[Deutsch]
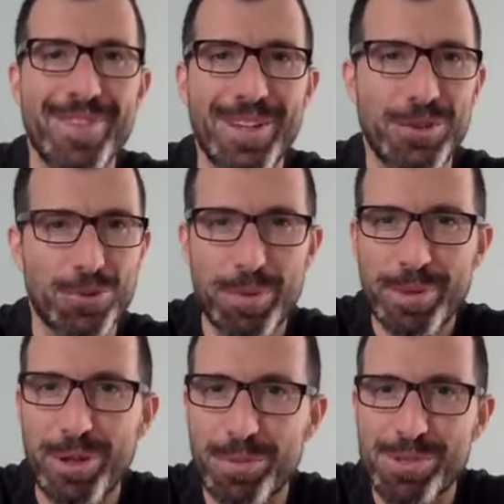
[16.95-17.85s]
In der Schule
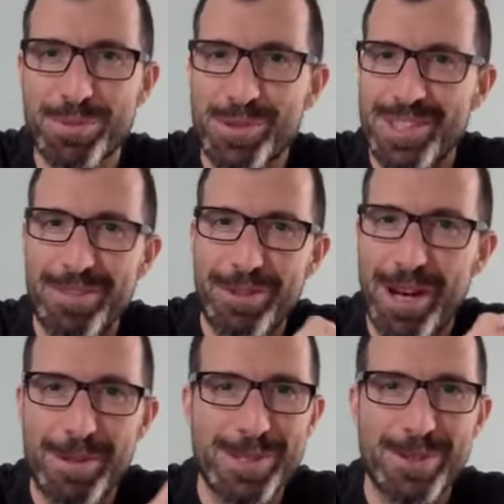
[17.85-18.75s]
bekomme ich sowas nie für
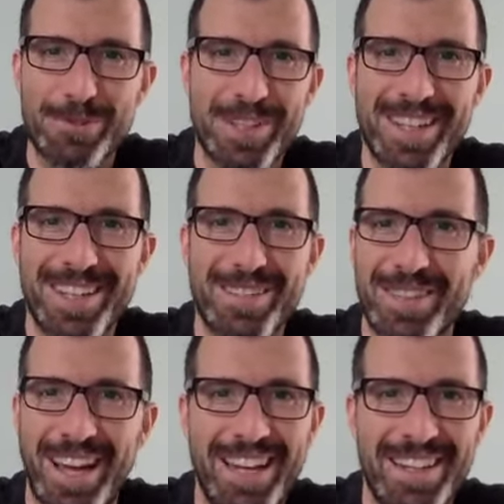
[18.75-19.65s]
Arbeitsaufträge.
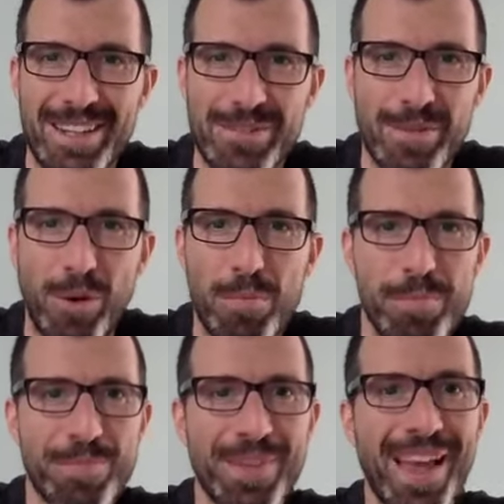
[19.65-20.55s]
Keine Ahnung warum.
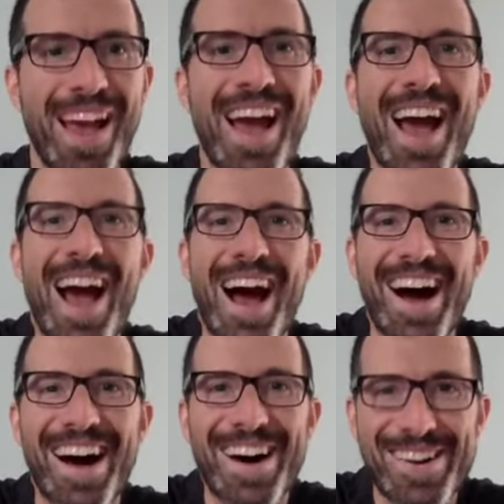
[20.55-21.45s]

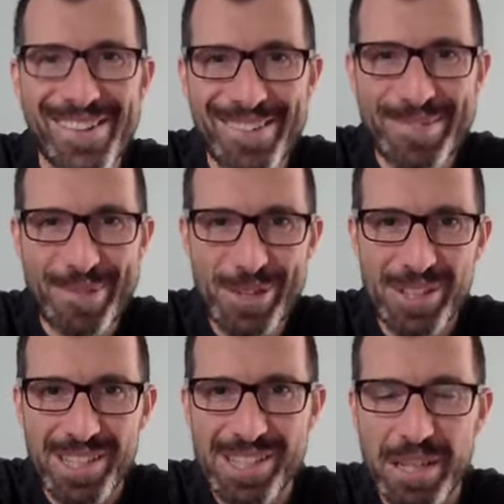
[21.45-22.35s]
Äh, und
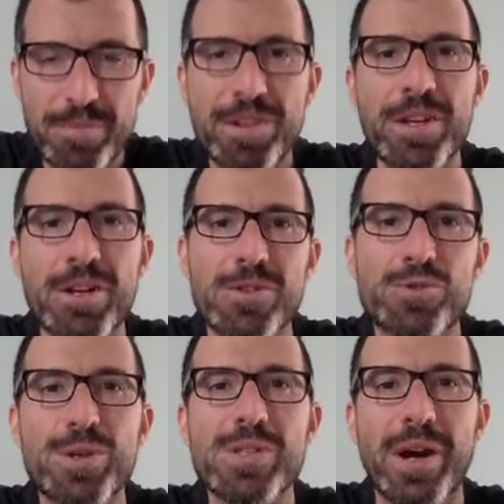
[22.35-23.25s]
möchte jetzt in dem Video ganz
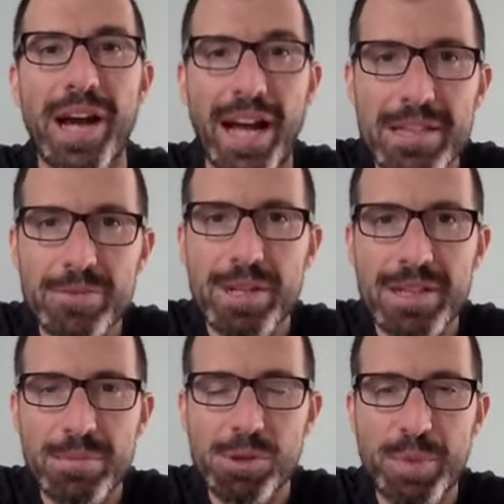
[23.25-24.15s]
kurz eure
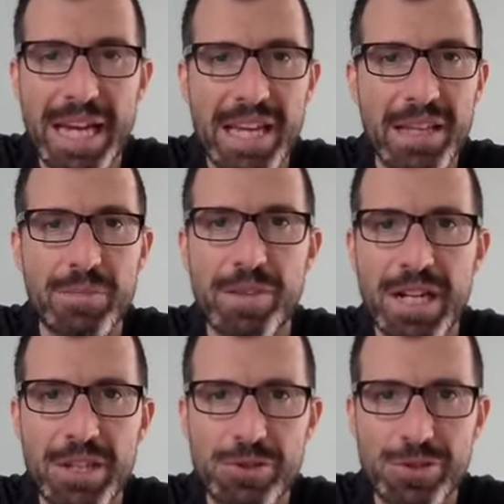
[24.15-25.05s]
Antworten besprechen. Die haben
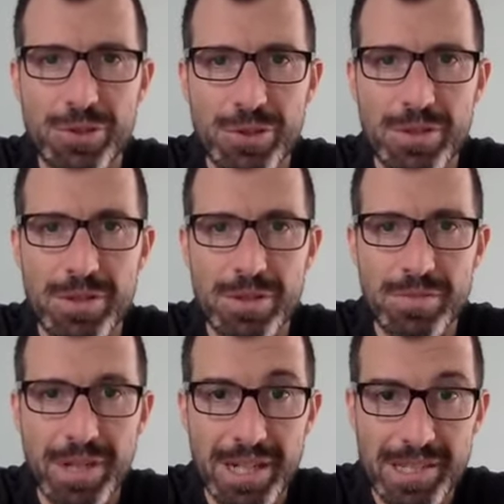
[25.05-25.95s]
wirklich schon
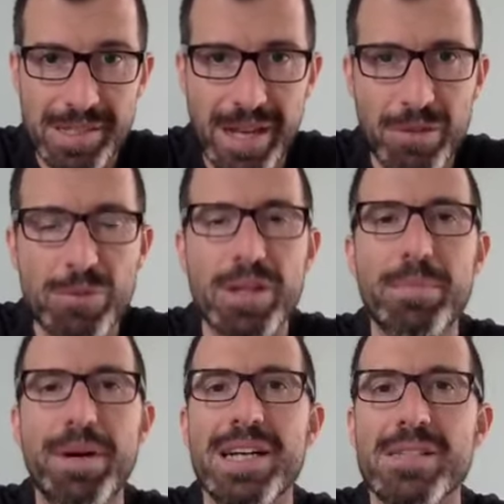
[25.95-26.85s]
wirklich sehr gut
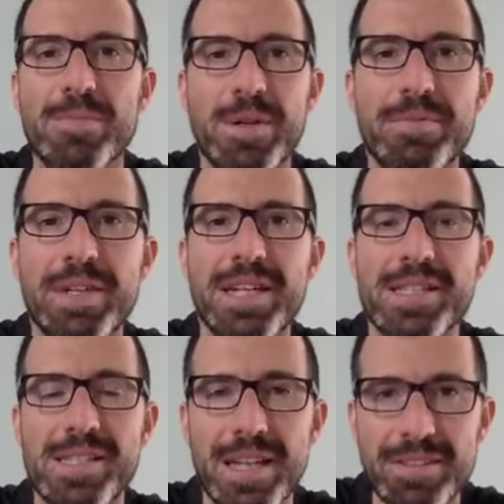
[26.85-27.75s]
gepasst, waren
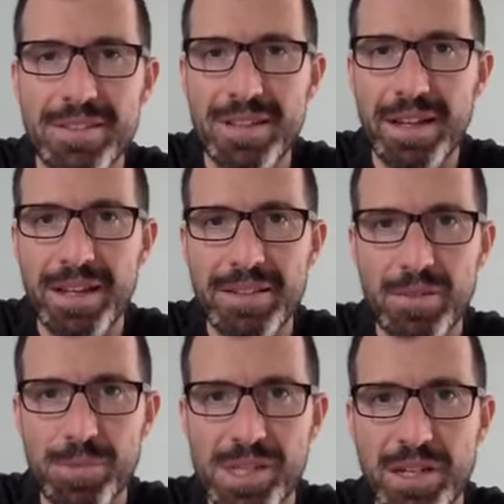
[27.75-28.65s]
wirklich sehr detailliert.
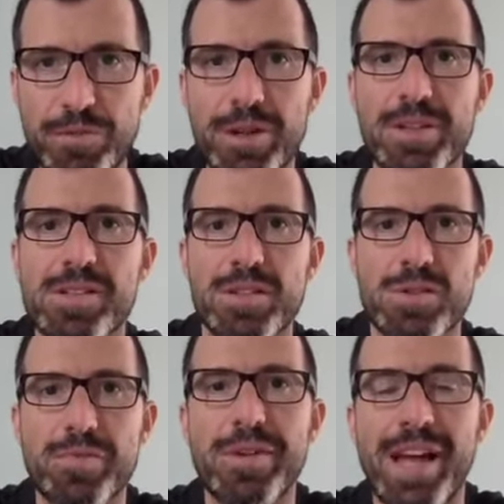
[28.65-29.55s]
Habe mich sehr gefreut, dass euch da
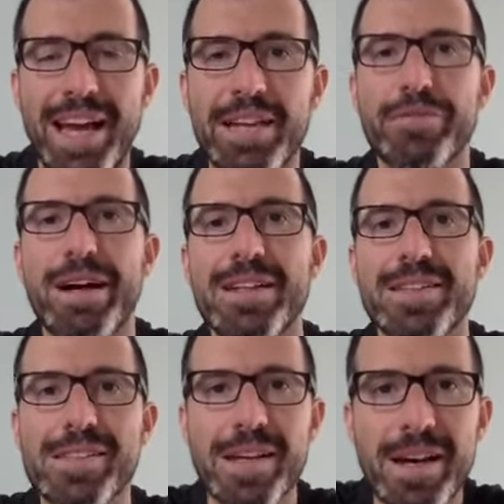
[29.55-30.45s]
so viel eingefallen
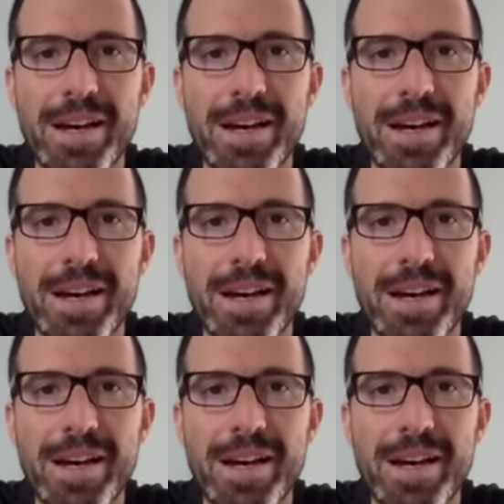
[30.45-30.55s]
ist.